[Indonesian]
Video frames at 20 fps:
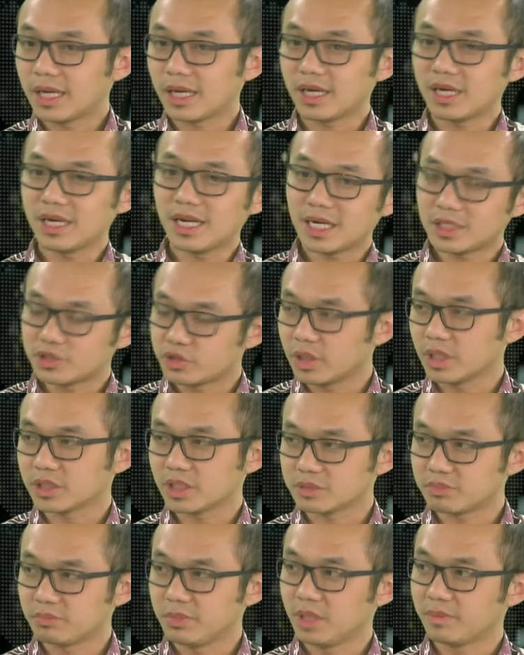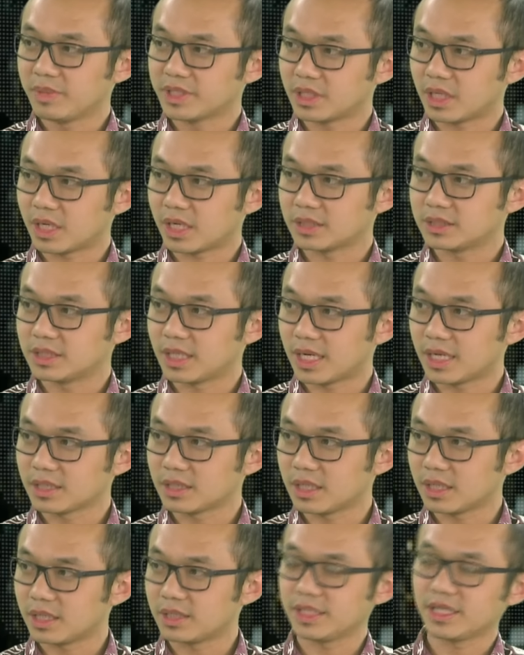karena rasionalitas pemilih masyarakat
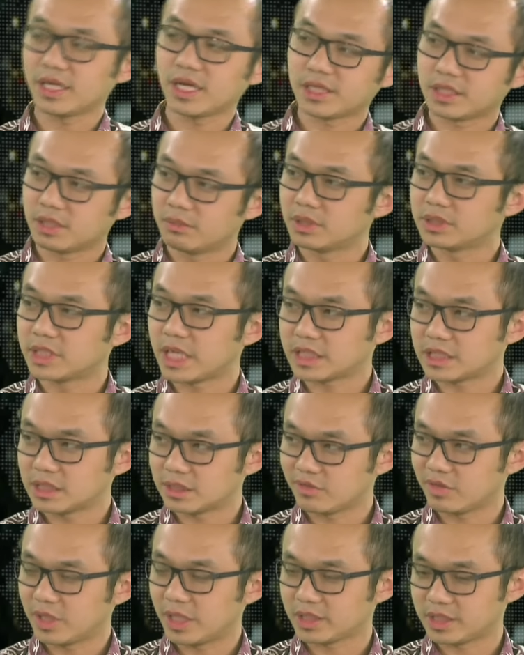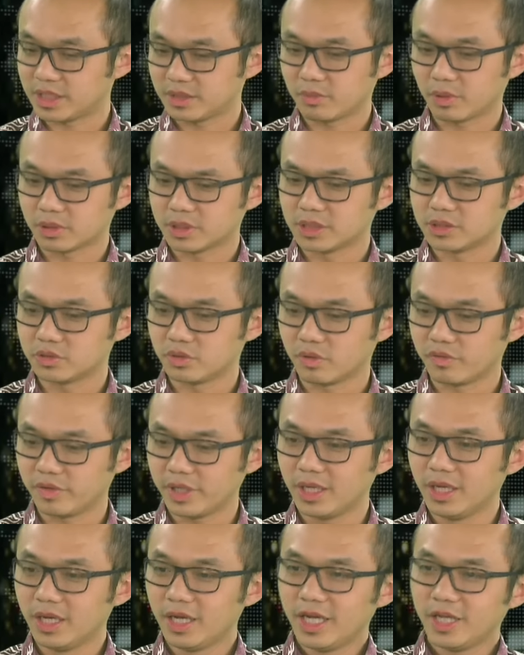Jakarta ketika kita baca exit, exit poll dan
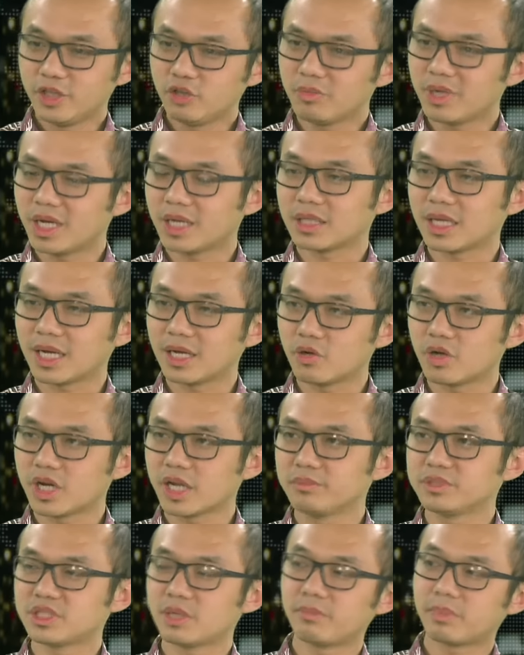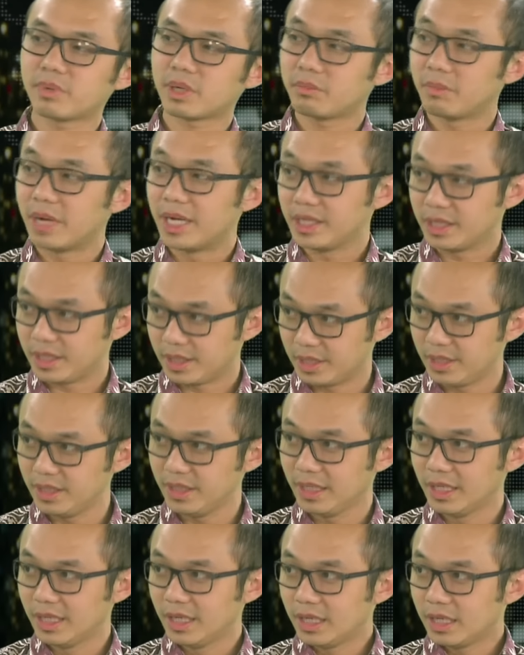survei itu mengatakan orang yang bisa
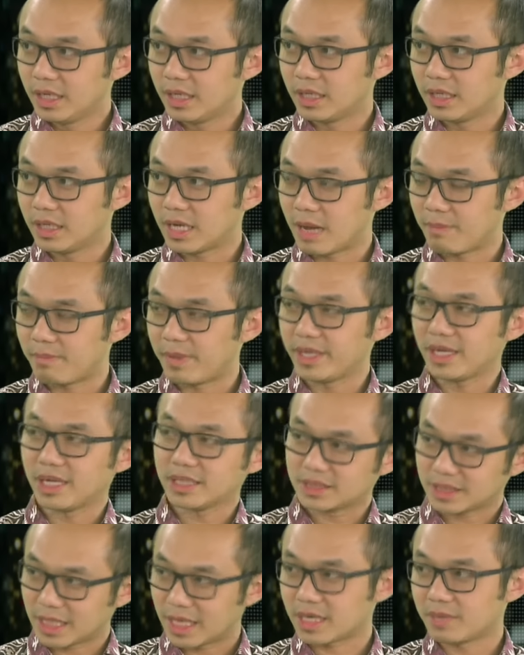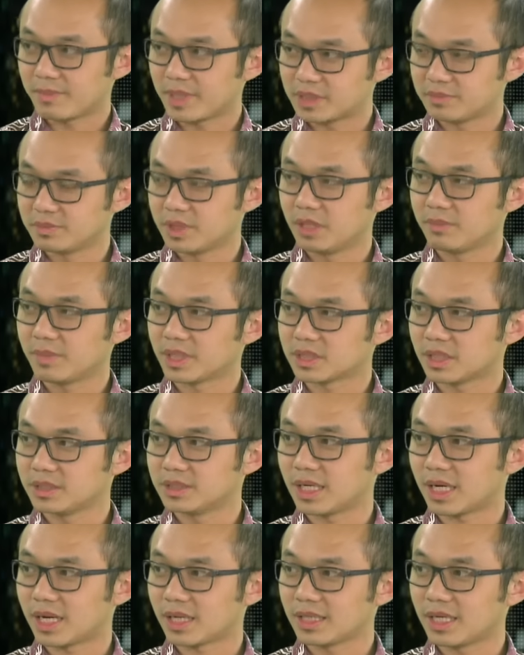memperbaiki uh, apa yang sekarang masih menjadi
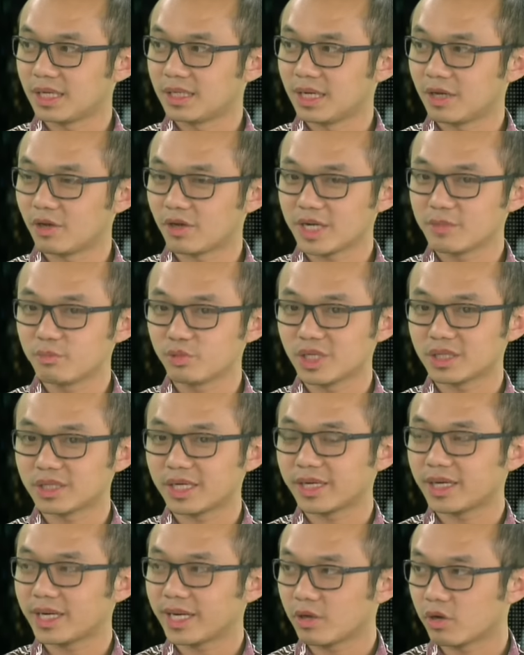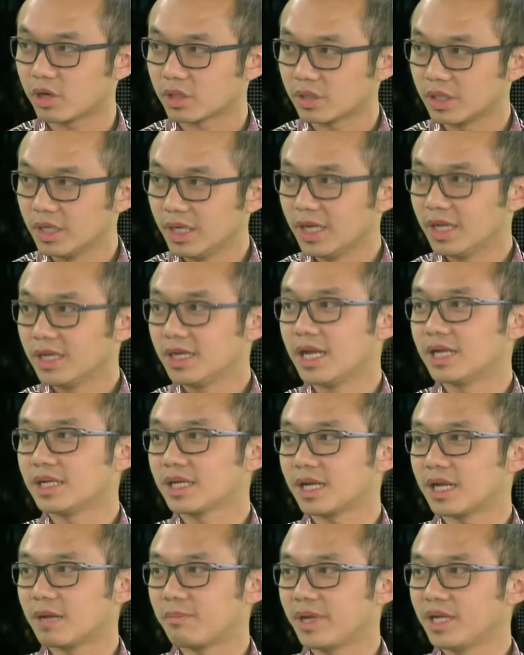masalah Jakarta adalah orang yang punya track record hmm. dan
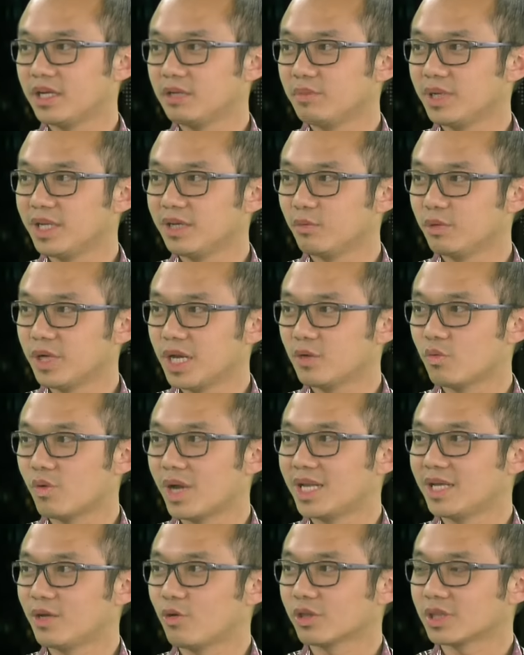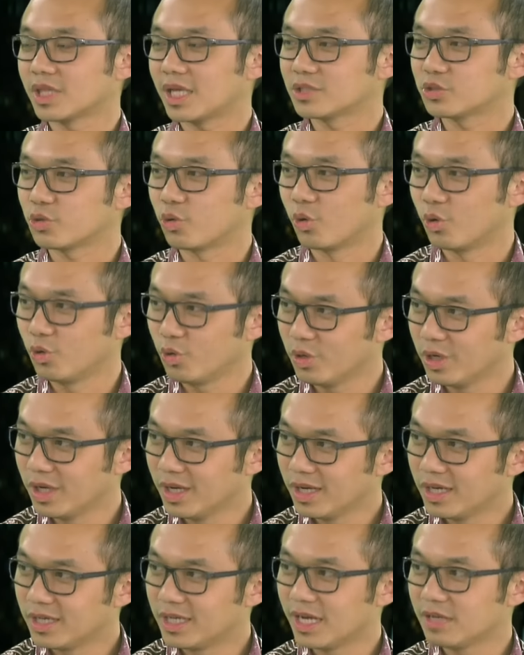kenapa yang dipilih kemudian wali kota Solo
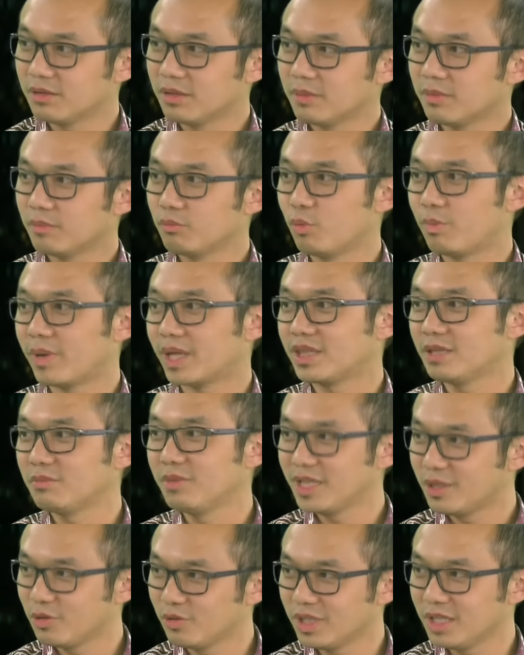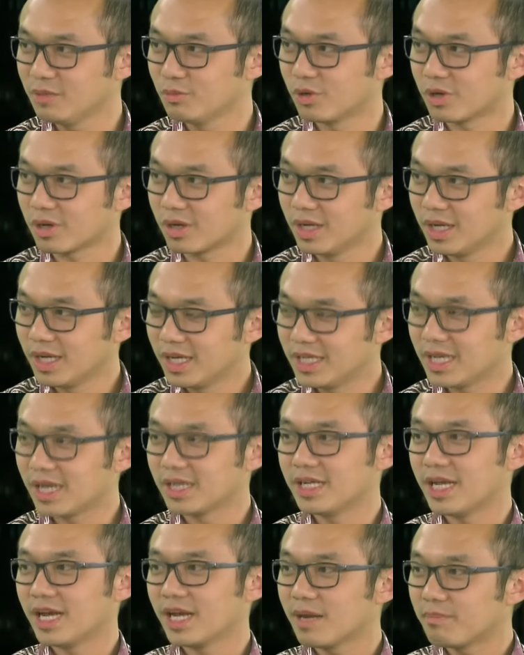dan Bupati Belitung Timur hmm,
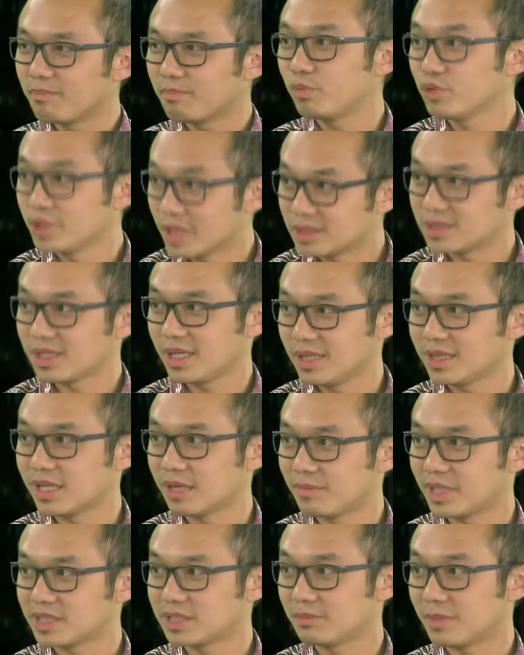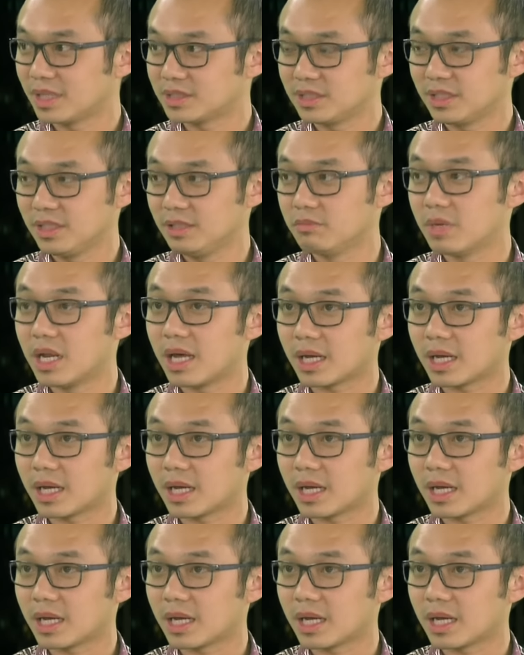yang dianggap punya cerita masing-masing di